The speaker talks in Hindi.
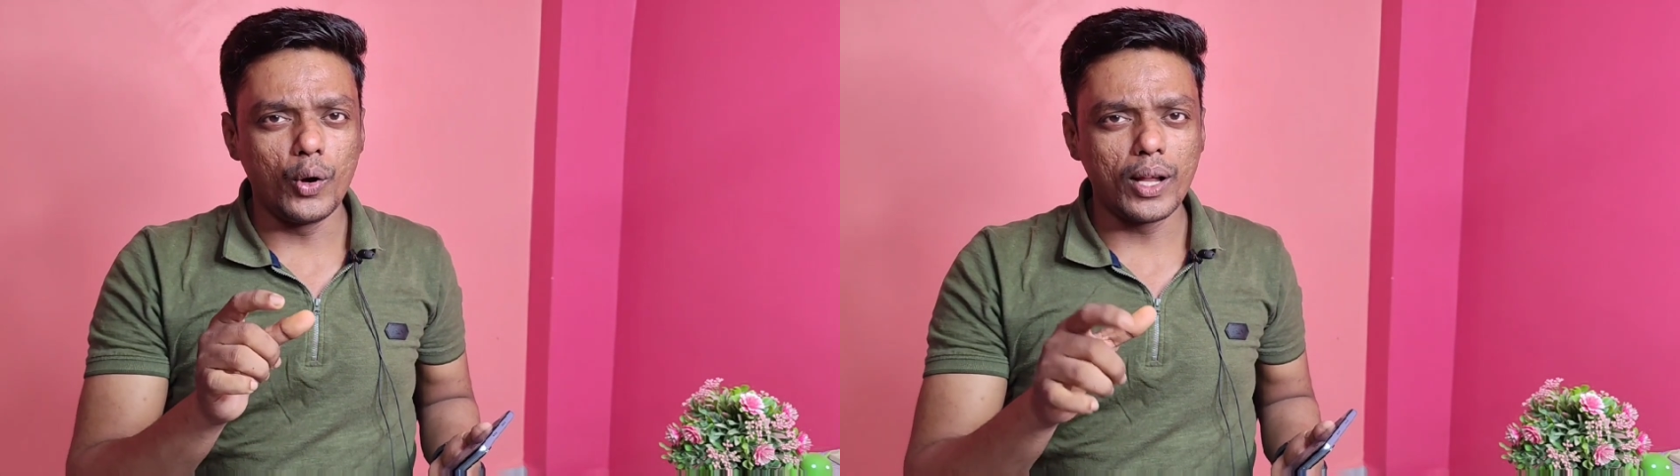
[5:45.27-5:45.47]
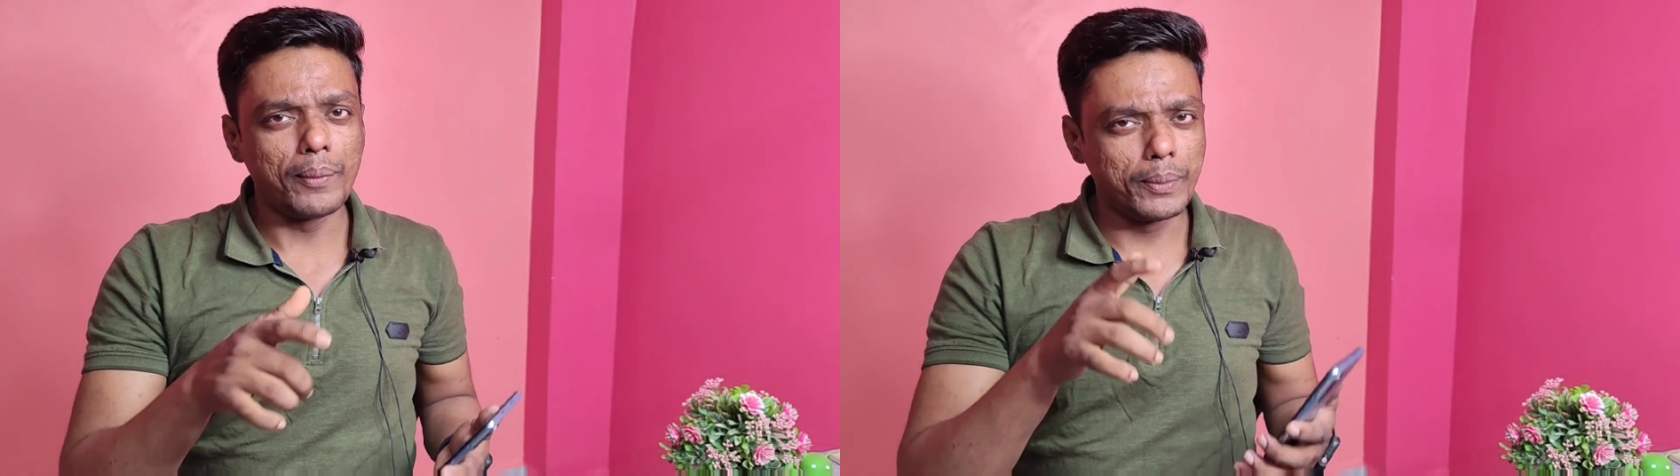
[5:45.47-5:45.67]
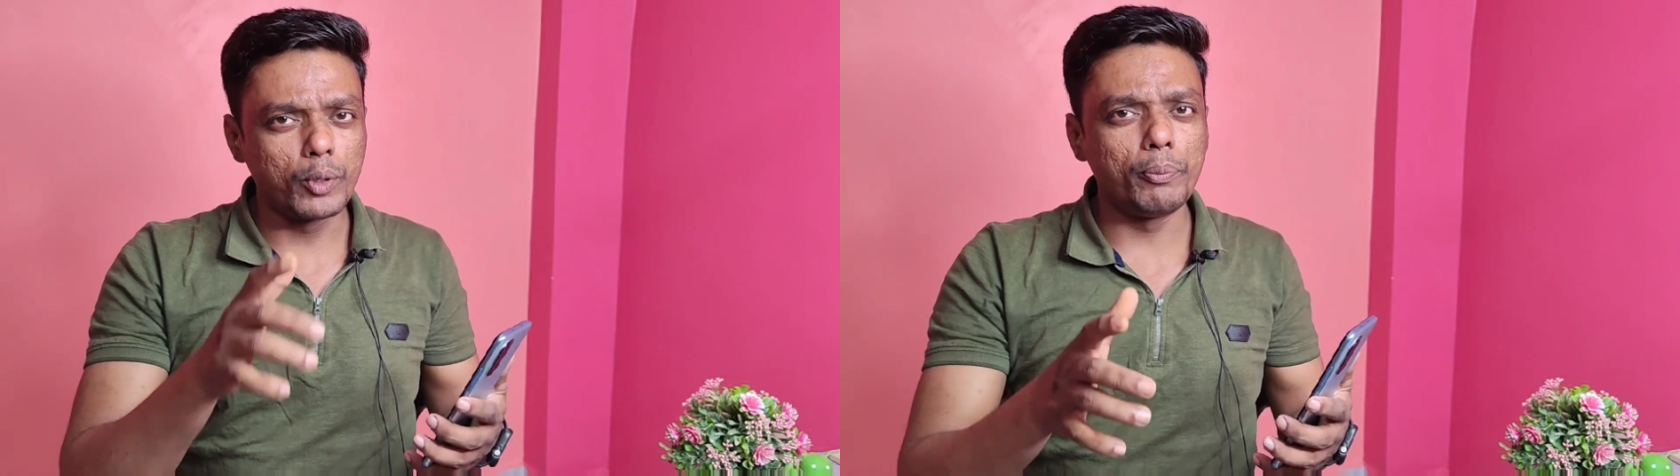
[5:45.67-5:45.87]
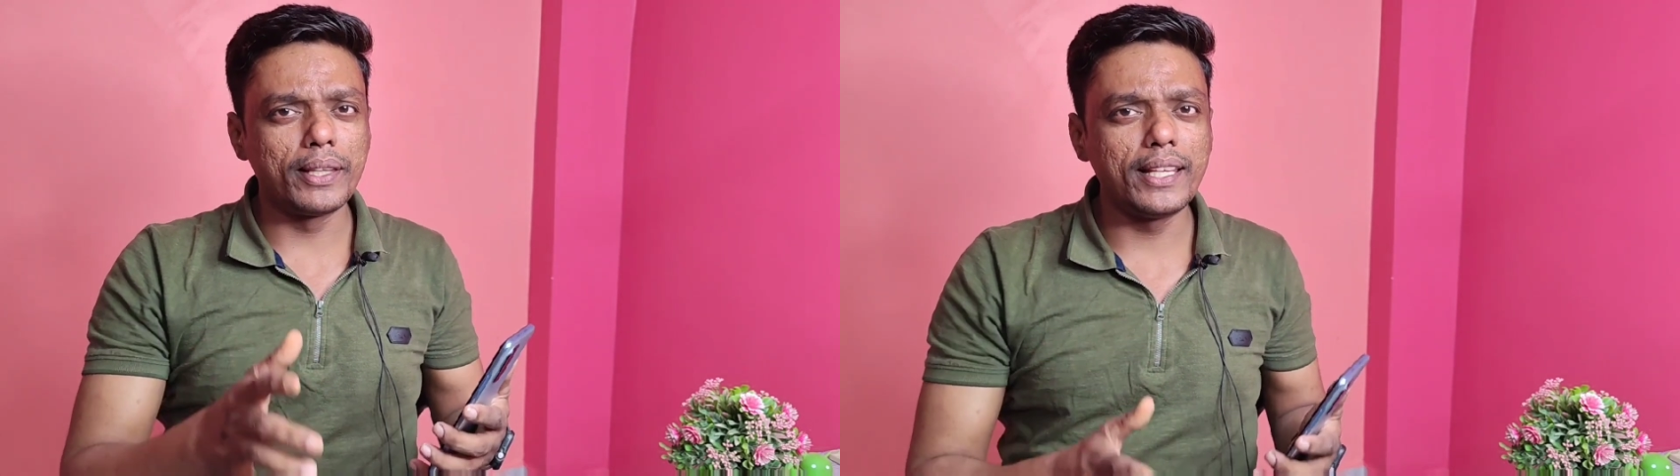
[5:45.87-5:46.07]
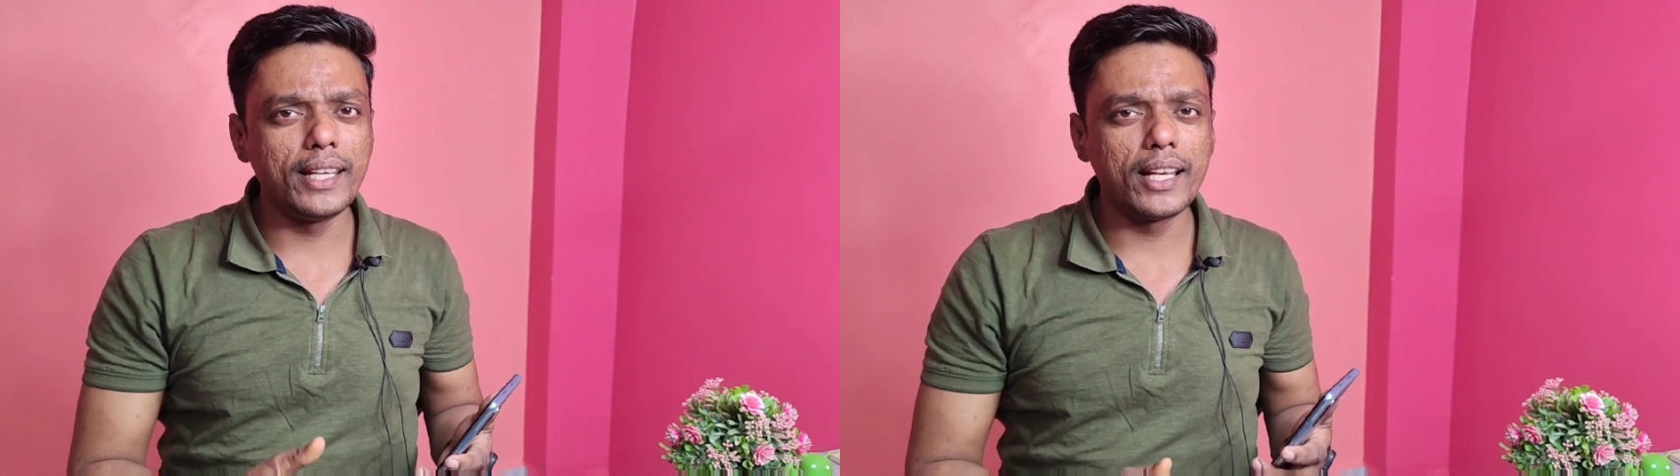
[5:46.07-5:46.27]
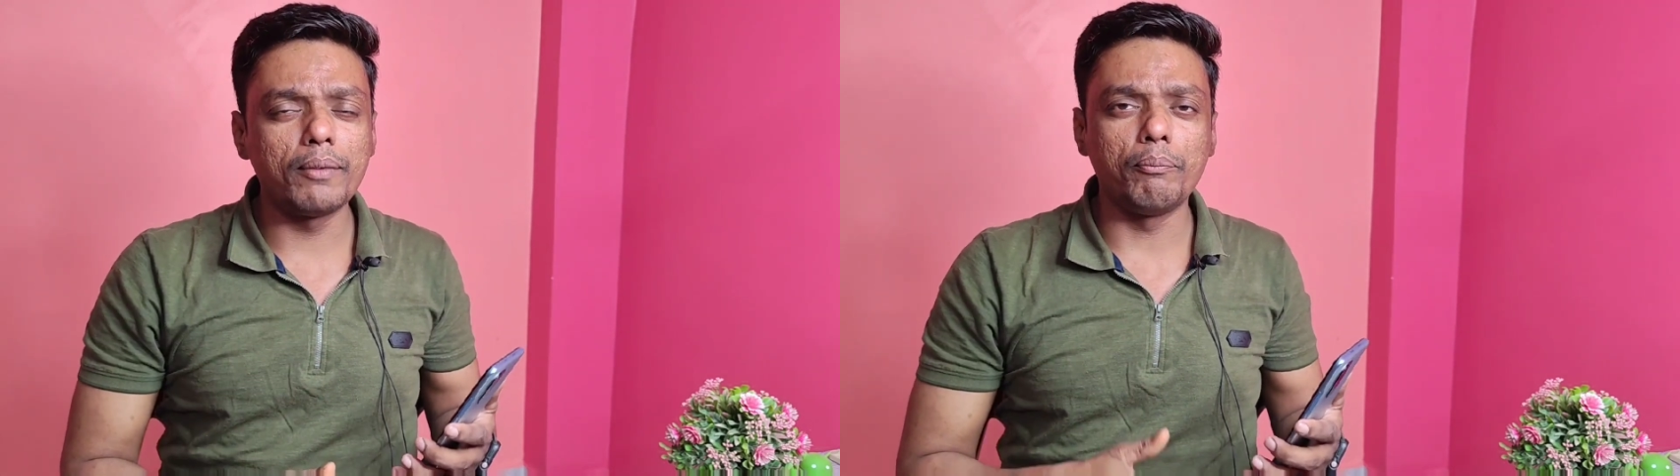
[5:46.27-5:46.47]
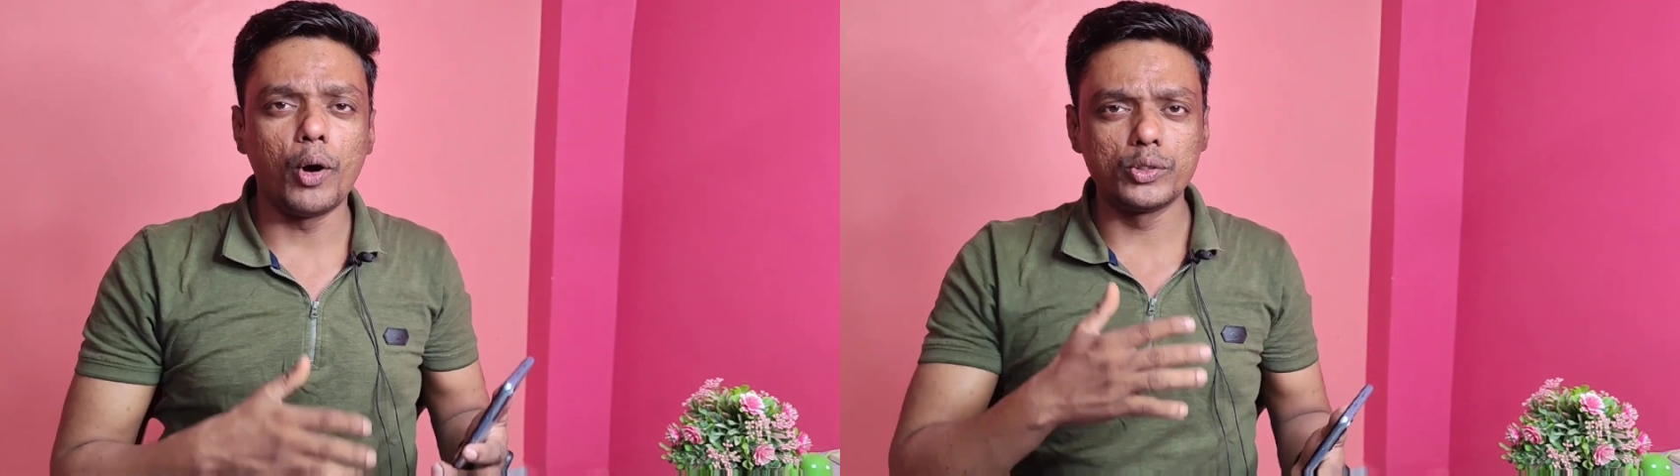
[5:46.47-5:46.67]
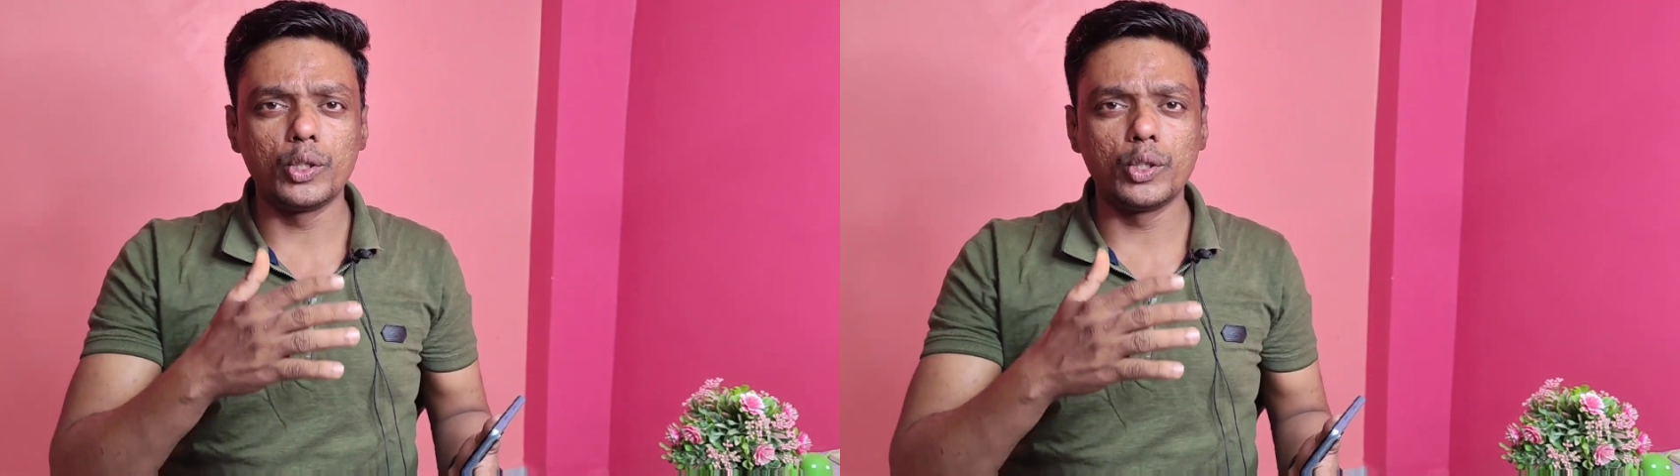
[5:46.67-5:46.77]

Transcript: और आप सबको पता ही है कि